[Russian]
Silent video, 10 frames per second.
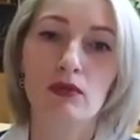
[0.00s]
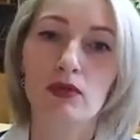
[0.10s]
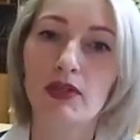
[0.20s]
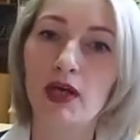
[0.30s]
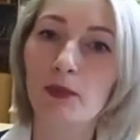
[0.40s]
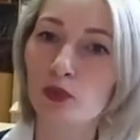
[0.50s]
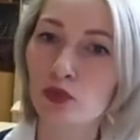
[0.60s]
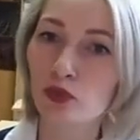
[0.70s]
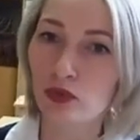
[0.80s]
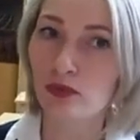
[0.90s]
Я
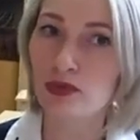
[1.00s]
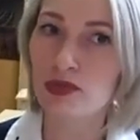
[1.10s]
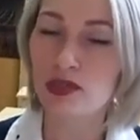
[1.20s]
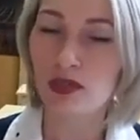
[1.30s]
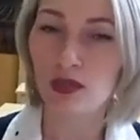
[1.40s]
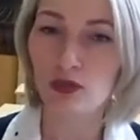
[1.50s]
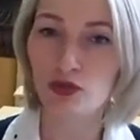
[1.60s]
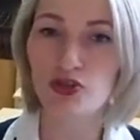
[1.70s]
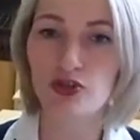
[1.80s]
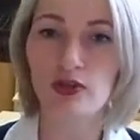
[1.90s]
буду
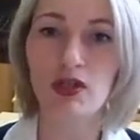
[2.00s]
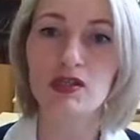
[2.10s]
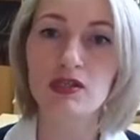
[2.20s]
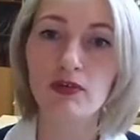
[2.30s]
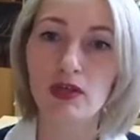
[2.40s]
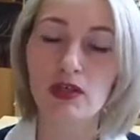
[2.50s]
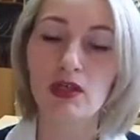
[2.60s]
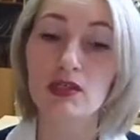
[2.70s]
сосредоточена на девятых,